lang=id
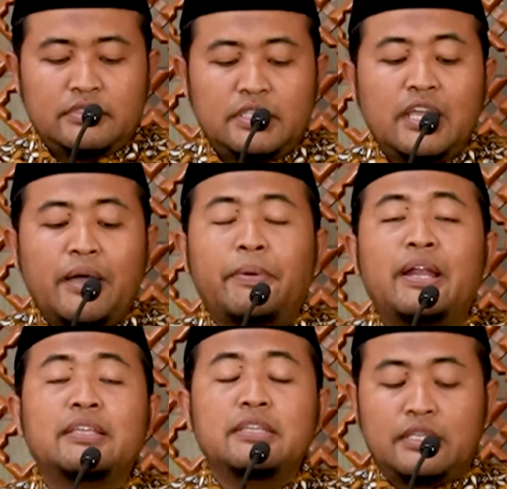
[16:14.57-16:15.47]
Jadi
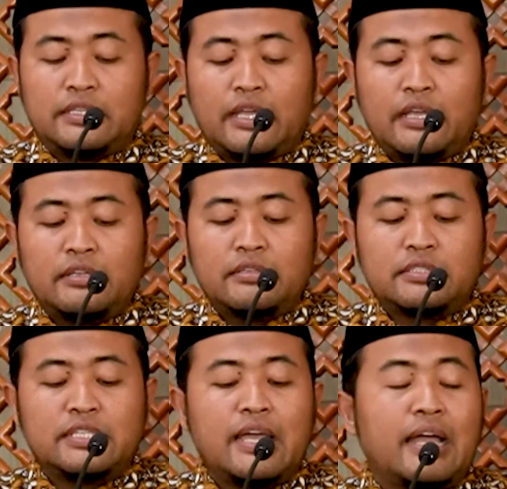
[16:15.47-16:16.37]
apalagi kita
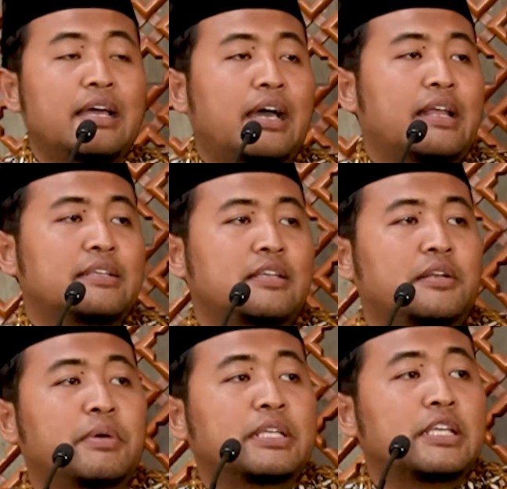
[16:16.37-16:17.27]
tidak ada
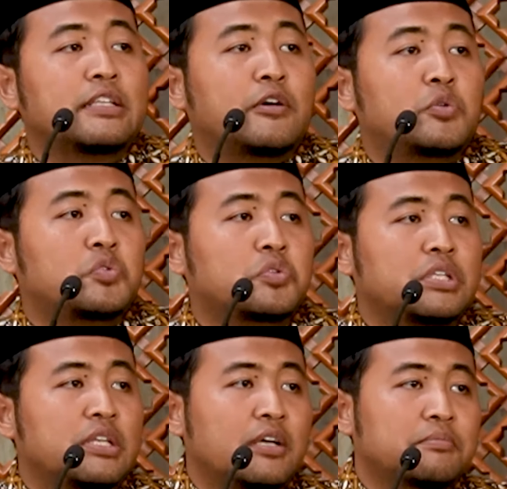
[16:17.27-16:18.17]
alasan bagi kita untuk
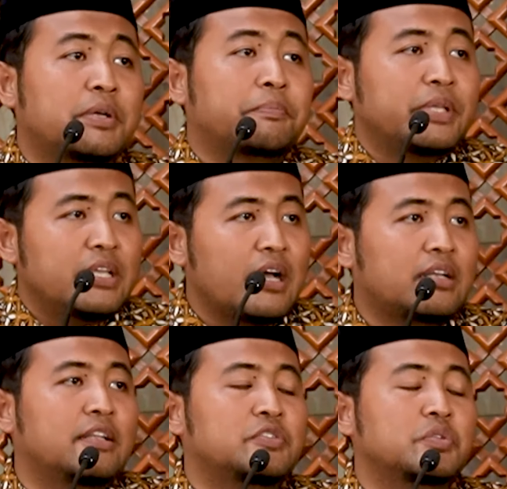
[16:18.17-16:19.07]
tidak
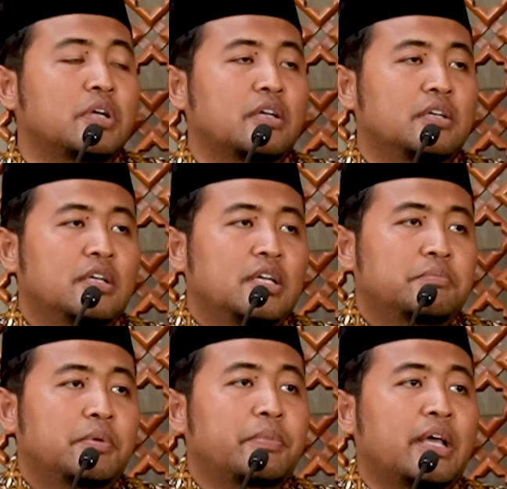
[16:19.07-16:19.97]
berpihak dan juga
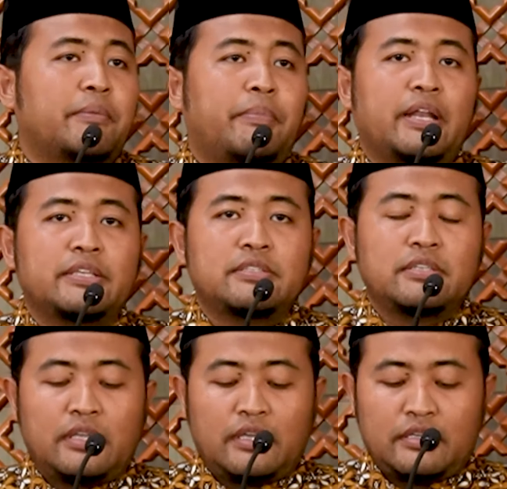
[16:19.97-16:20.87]
membela
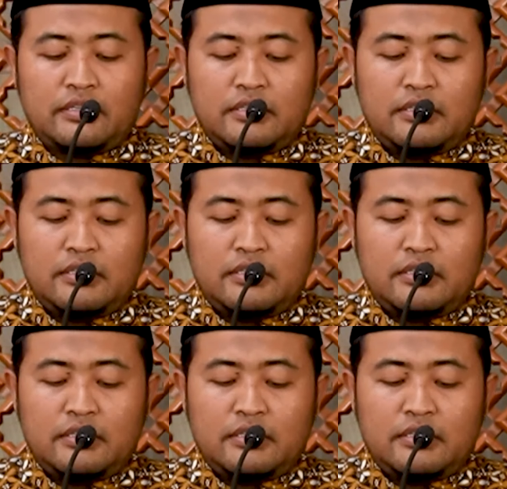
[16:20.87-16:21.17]
Palestina.